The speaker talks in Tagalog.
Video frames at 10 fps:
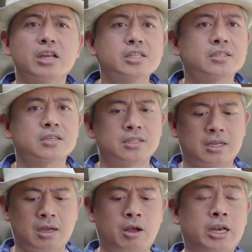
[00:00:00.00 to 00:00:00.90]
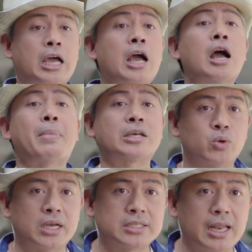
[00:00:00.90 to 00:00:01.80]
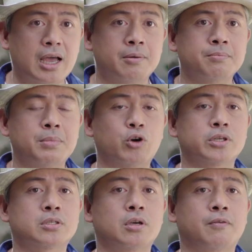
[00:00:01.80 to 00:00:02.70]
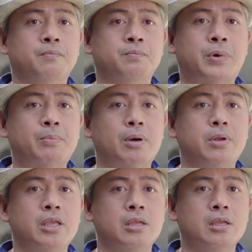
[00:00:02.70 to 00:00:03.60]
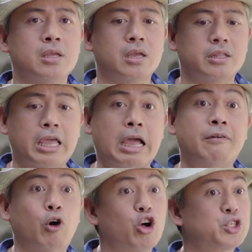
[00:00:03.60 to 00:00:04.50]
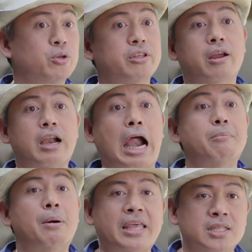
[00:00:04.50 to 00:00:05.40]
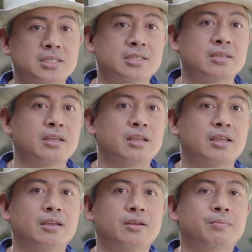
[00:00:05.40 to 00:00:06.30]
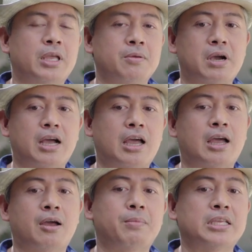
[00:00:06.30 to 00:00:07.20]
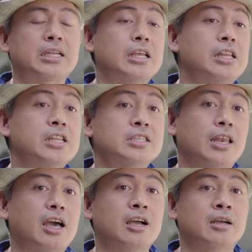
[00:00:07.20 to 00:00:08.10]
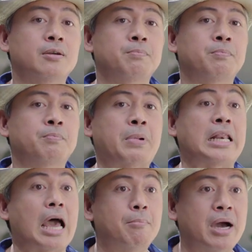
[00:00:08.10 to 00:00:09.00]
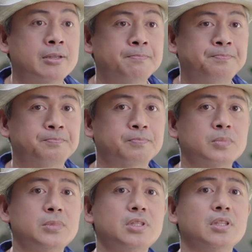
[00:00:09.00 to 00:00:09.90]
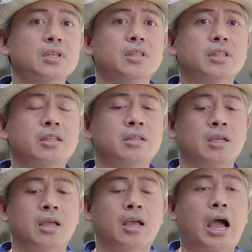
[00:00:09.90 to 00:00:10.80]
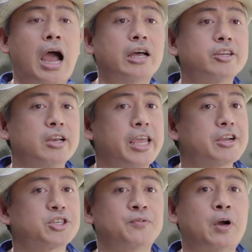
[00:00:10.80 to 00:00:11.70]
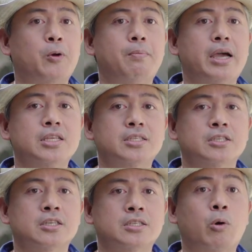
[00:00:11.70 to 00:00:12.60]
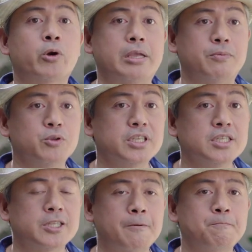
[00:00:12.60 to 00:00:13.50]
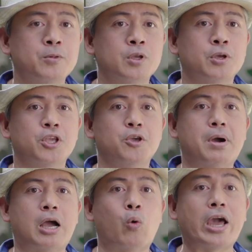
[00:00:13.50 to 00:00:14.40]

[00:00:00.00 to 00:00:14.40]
are instances na nakakapasok na sila because of probably they have also their armaments. May mga may sarili din silang panlaban. Then other layers of our body such as our immune system yung mga